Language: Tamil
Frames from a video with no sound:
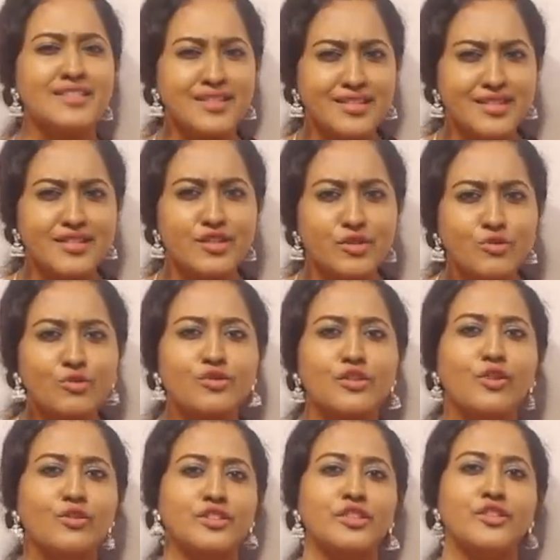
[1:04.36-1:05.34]
ஜஸ்ட் டூ
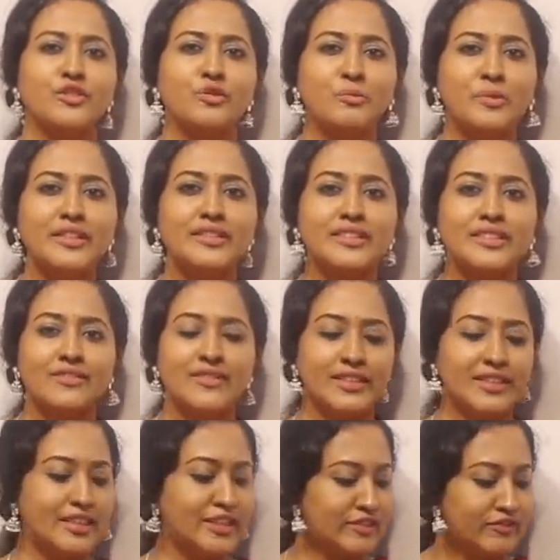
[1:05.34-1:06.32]
தௌசண்ட் ருபீஸ்க்கு
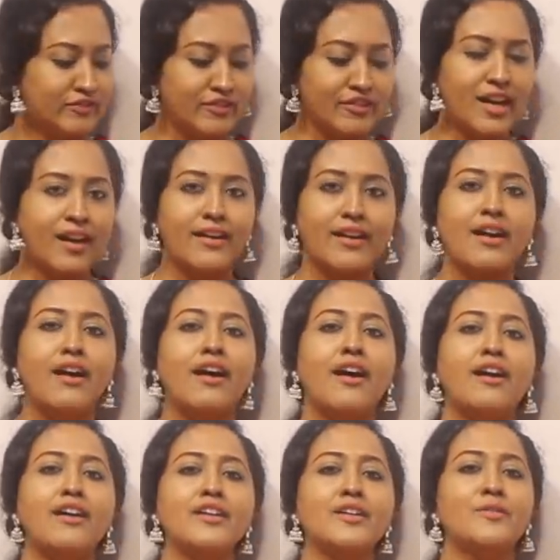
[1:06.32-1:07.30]
வந்து இவ்வளோ
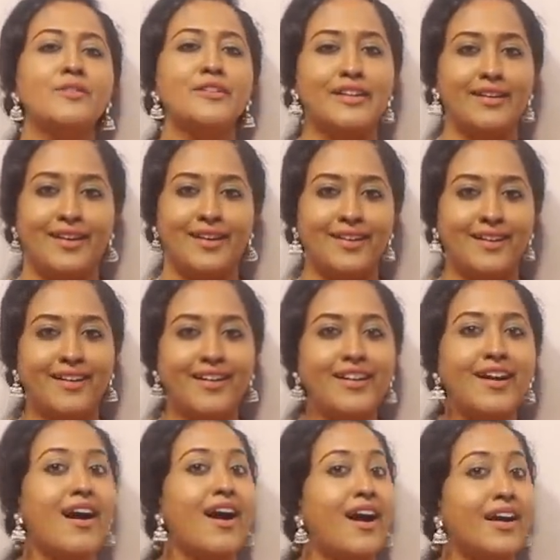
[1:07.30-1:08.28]
அழகான ஒரு லெஹெங்கா
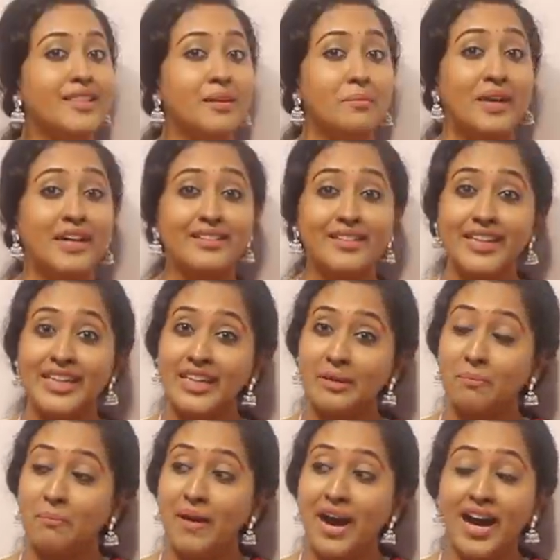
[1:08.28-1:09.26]
அந்த மாதிரி
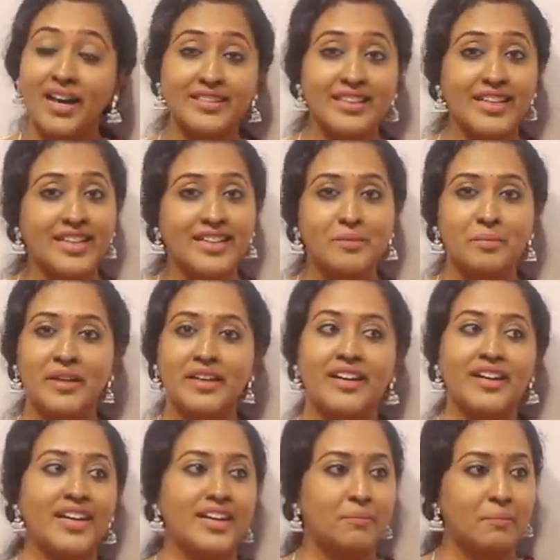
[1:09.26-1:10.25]
இங்கே பார்த்தீங்க
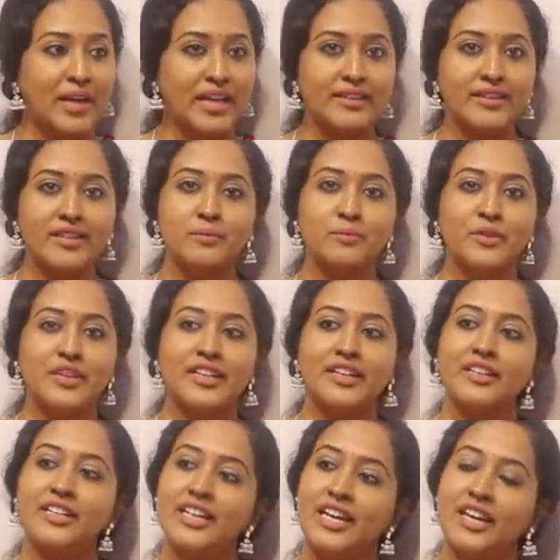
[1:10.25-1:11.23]
அப்படின்னா எனக்கு பைத்தியம்
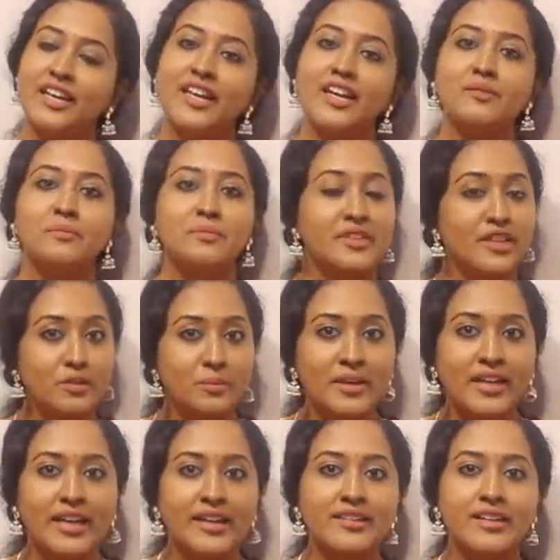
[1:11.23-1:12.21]
பிடிக்குது
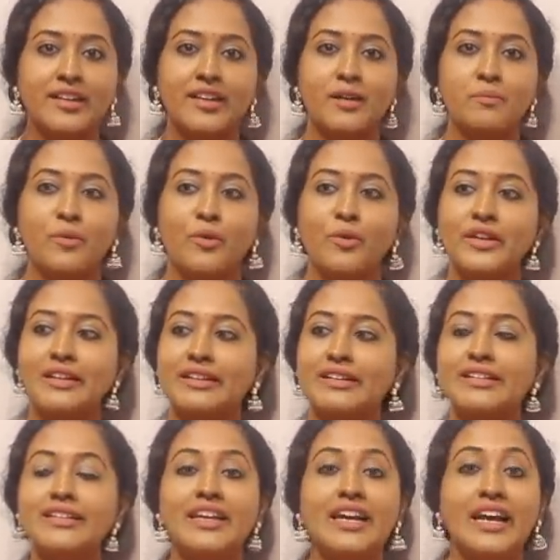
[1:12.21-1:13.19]
எல்லாத்தையுமே எடுத்துக்கலாம் போல்
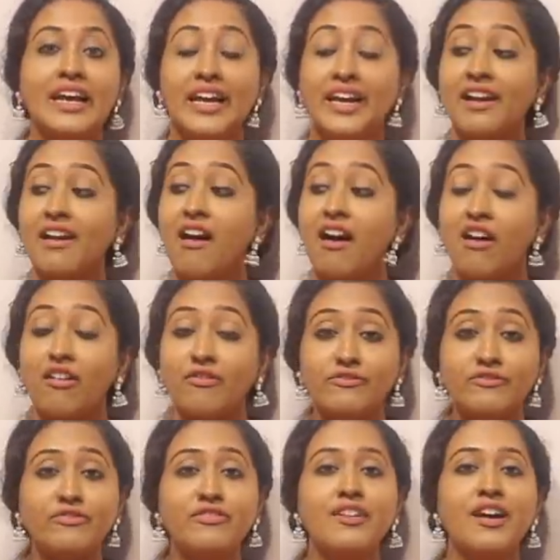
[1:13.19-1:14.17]
இருக்குது ஏன்னா
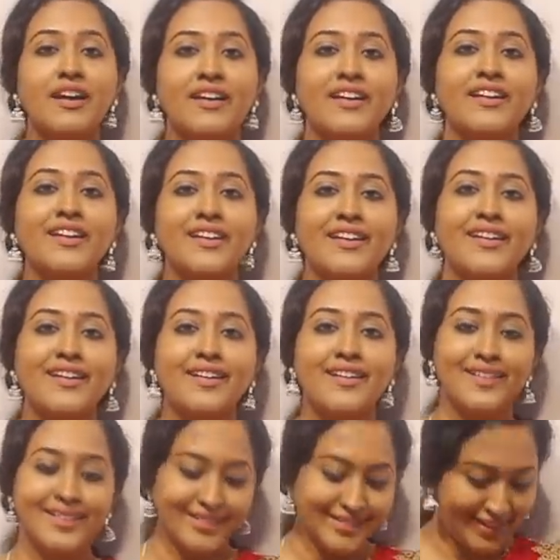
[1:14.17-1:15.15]
அவ்வளோ
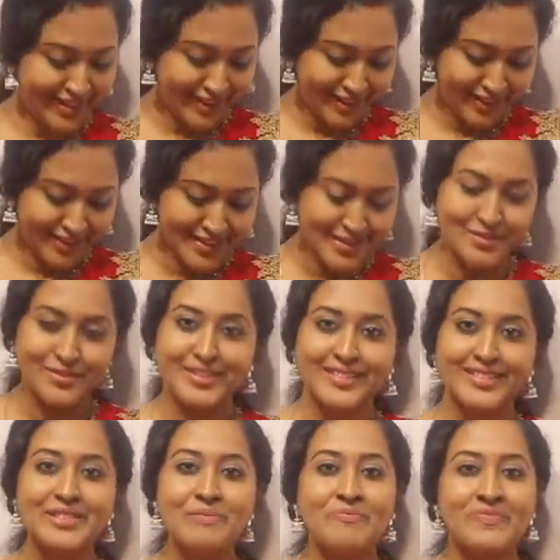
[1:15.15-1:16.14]
அழகழகாக இருக்குது லெஹெங்காஸ்
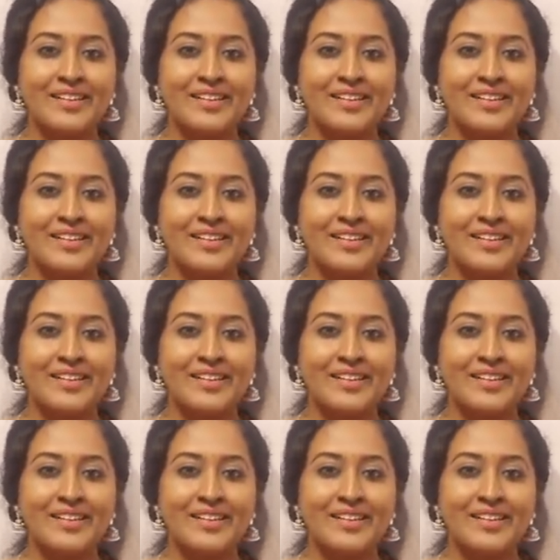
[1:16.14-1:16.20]
வந்து